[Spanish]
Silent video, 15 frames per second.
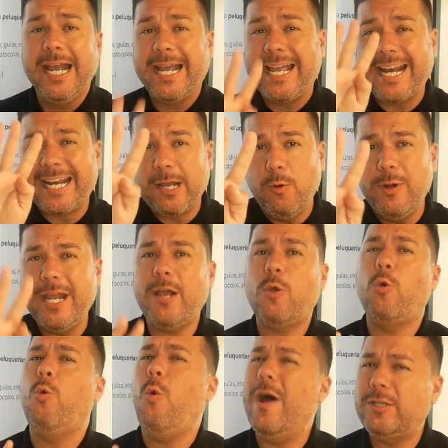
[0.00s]
que reúne
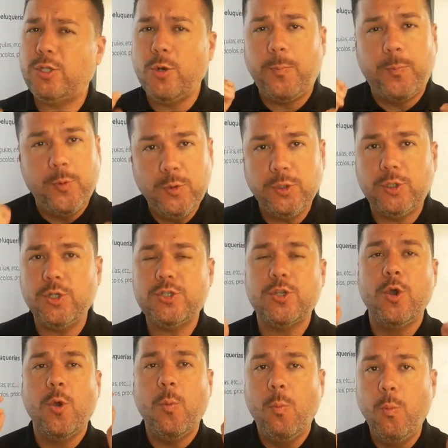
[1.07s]
cuatro puntos
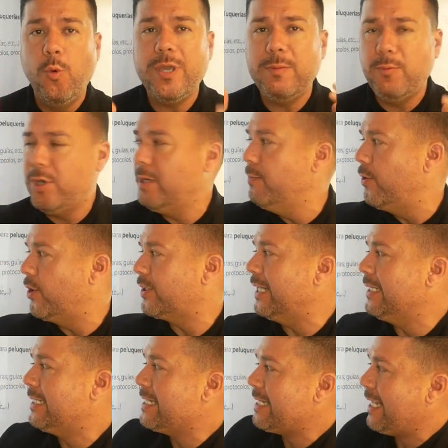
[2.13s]
muy muy
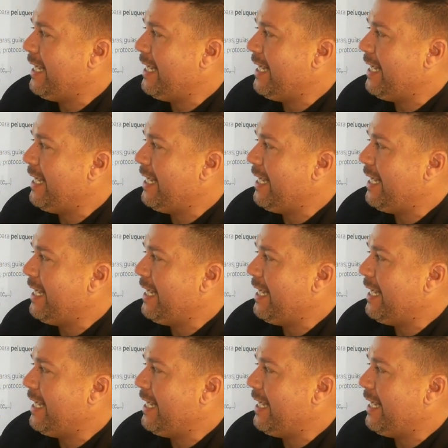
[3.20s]
importantes.